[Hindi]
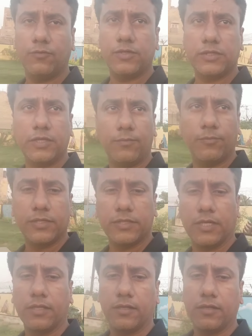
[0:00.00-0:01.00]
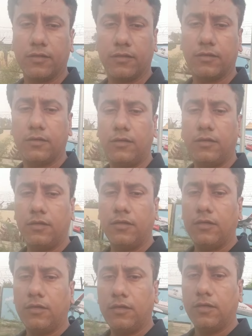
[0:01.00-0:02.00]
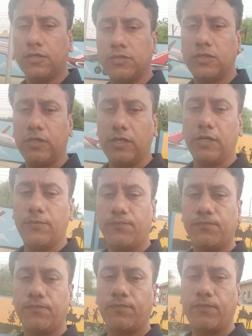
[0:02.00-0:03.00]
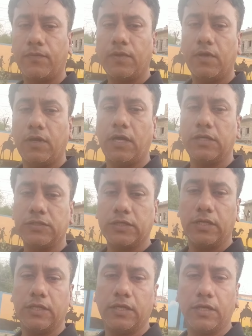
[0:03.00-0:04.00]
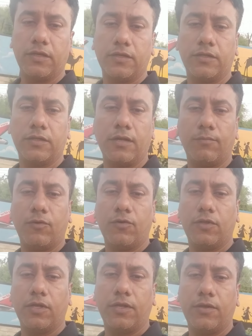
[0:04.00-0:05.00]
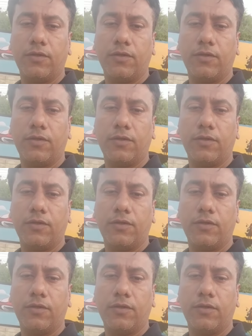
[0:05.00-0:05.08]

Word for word: वैसे ही आप बन जाते हैं इसलिए आज के लिए इतना बहुत है